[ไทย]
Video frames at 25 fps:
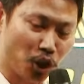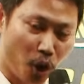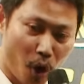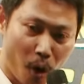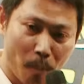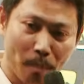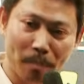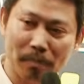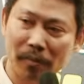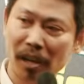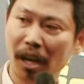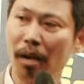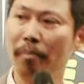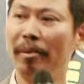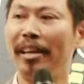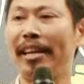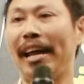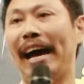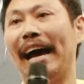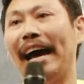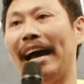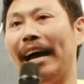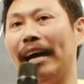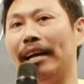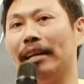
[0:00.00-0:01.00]
ชมแล้วก็มี
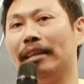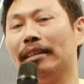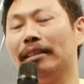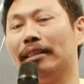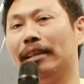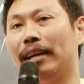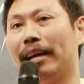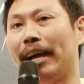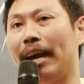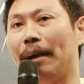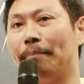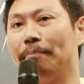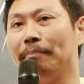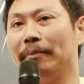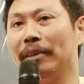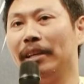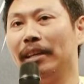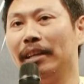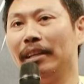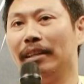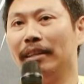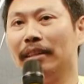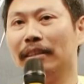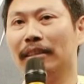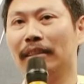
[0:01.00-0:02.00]
ด่านะครับ
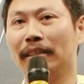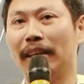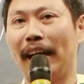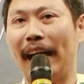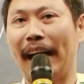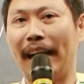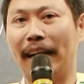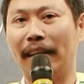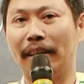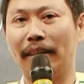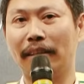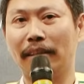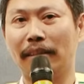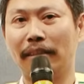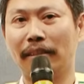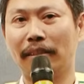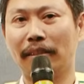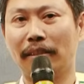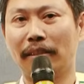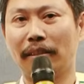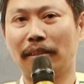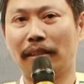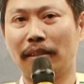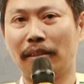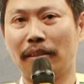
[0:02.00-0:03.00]
อย่าง
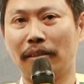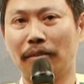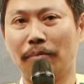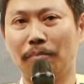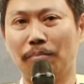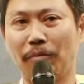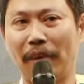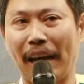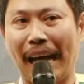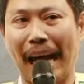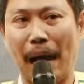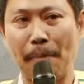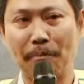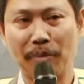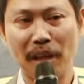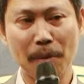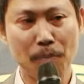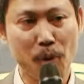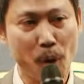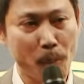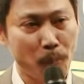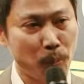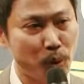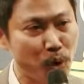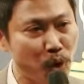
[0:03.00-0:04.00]
คำ
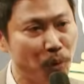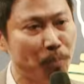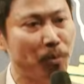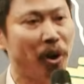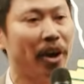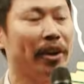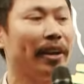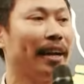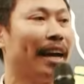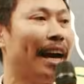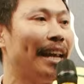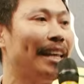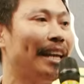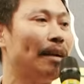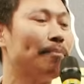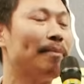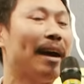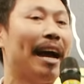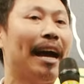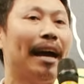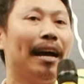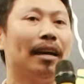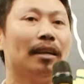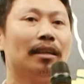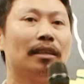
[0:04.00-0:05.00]
ที่ผมพูดบ่อยในการเลี้ยง
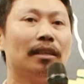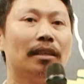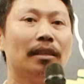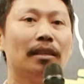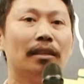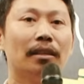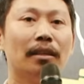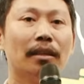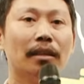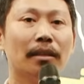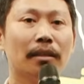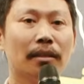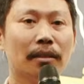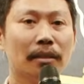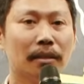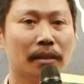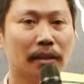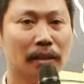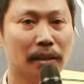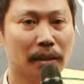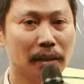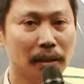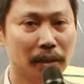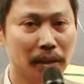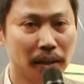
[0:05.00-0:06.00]
หมาคือ
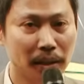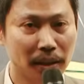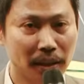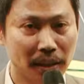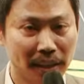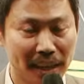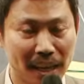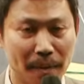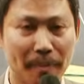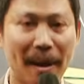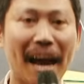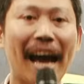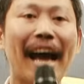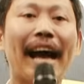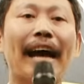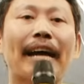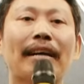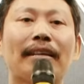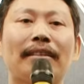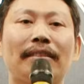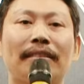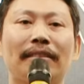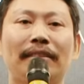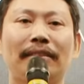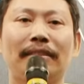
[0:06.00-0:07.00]
ดีมาก
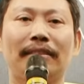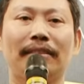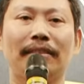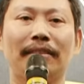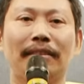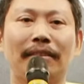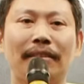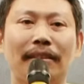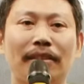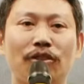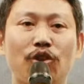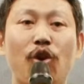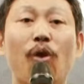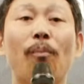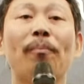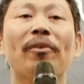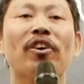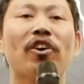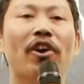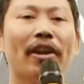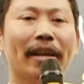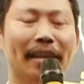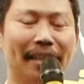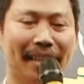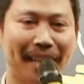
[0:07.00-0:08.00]
ชม
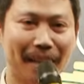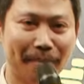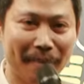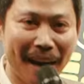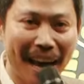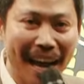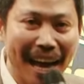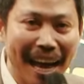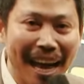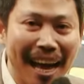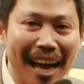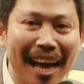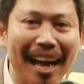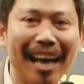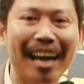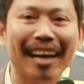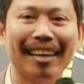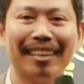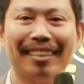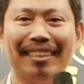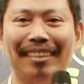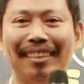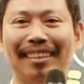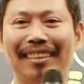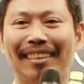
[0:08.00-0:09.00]
ไว้ก่อนดีมาก
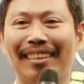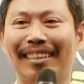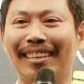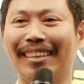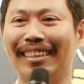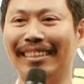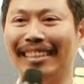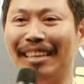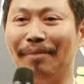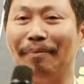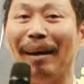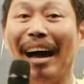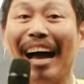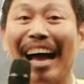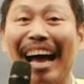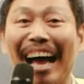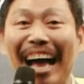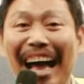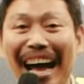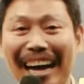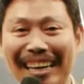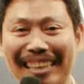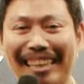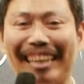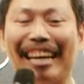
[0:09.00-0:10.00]

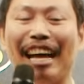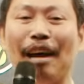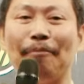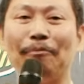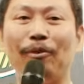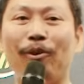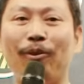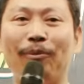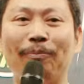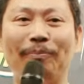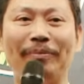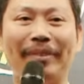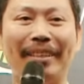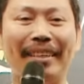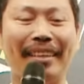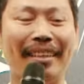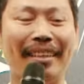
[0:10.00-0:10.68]
นะครับผม